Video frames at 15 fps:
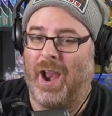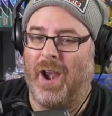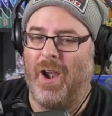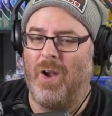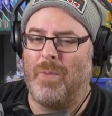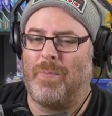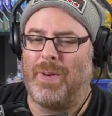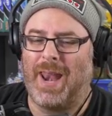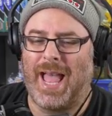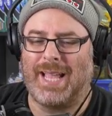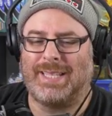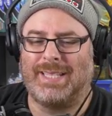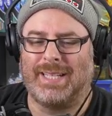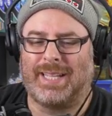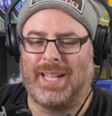un
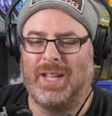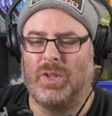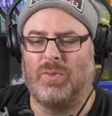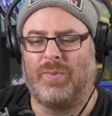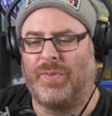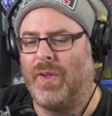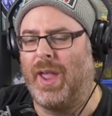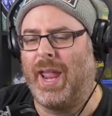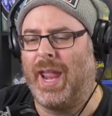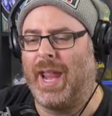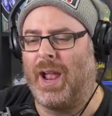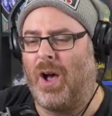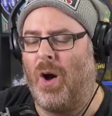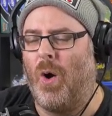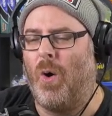Blaziken
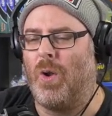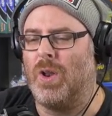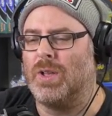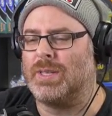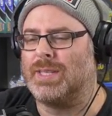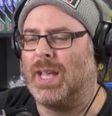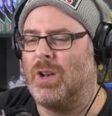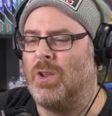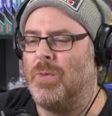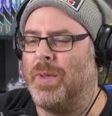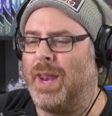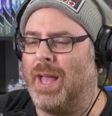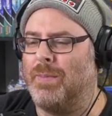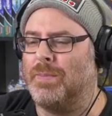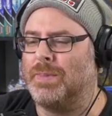V. On le salue,
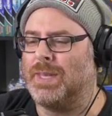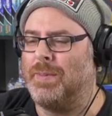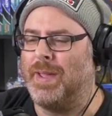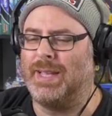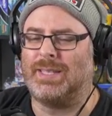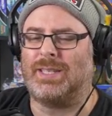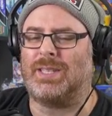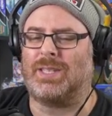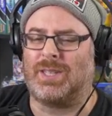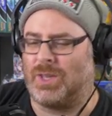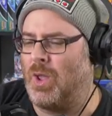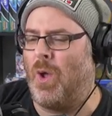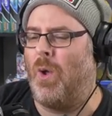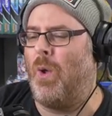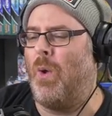mesdames et
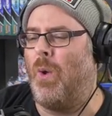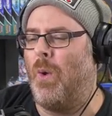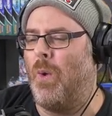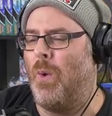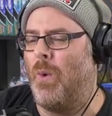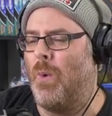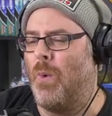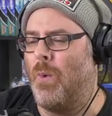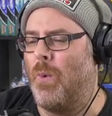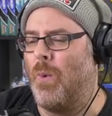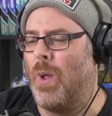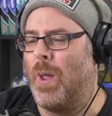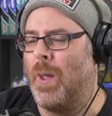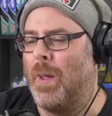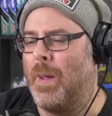messieurs.